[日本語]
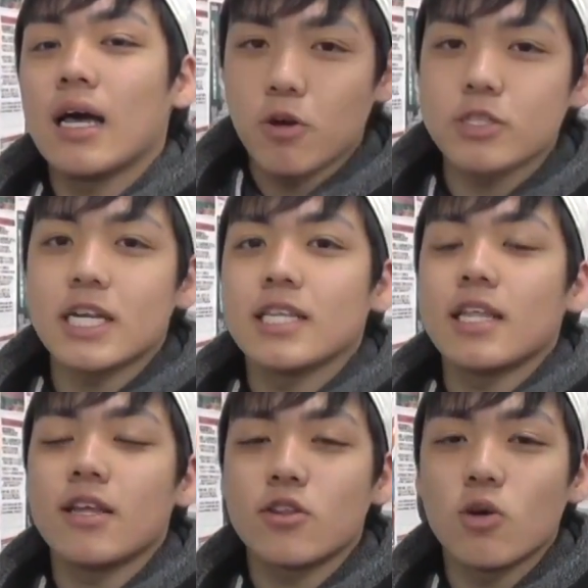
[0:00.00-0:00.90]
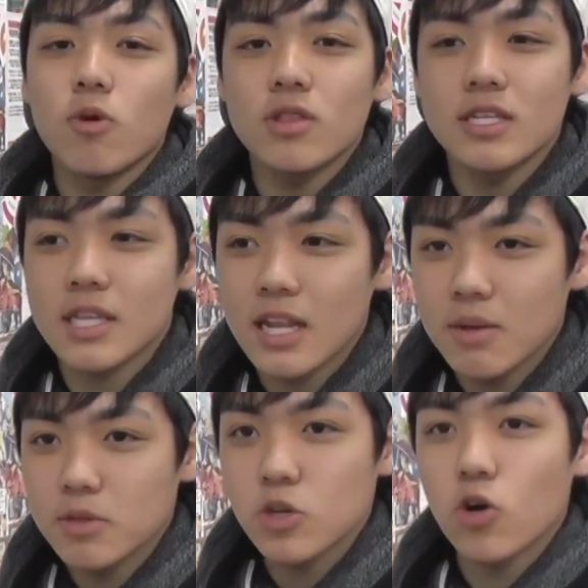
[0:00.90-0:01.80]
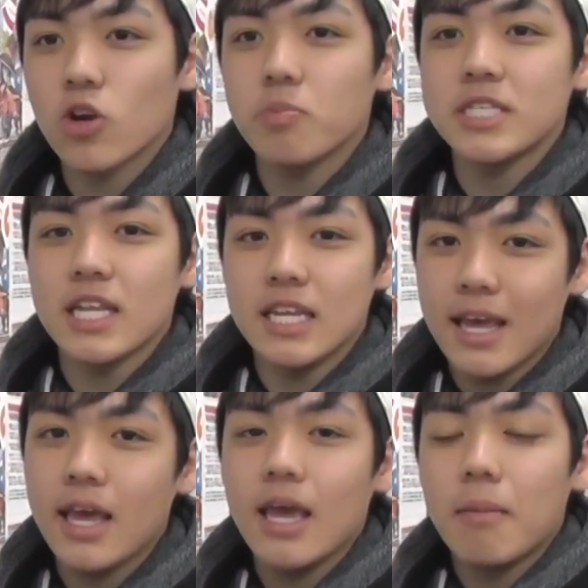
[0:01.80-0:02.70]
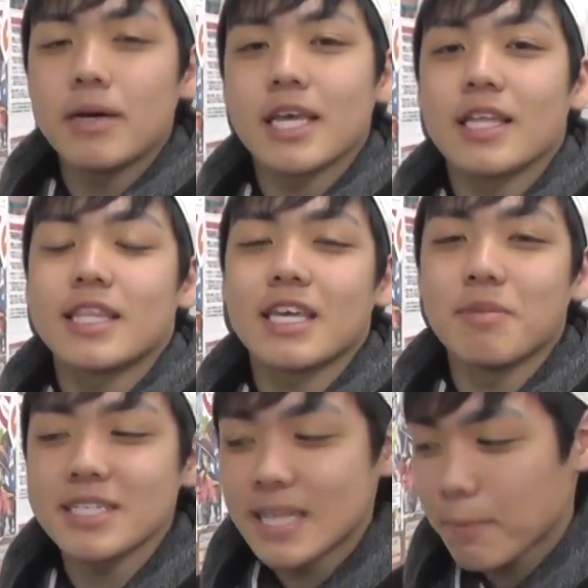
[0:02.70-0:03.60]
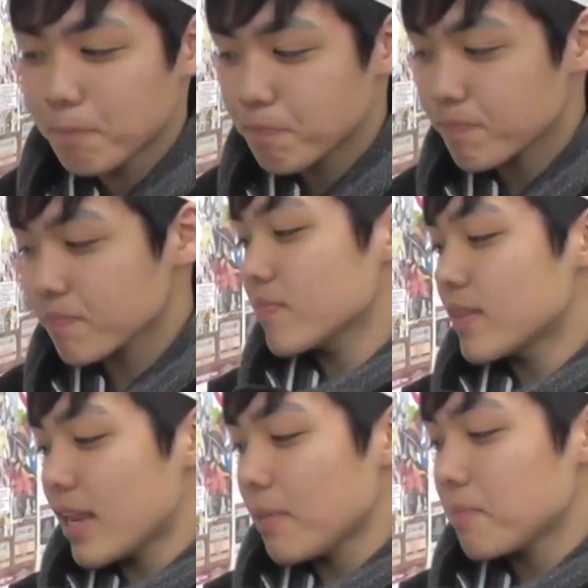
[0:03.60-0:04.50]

こちらに出てると思うんですけれども、そこの店にねまたやってきました。で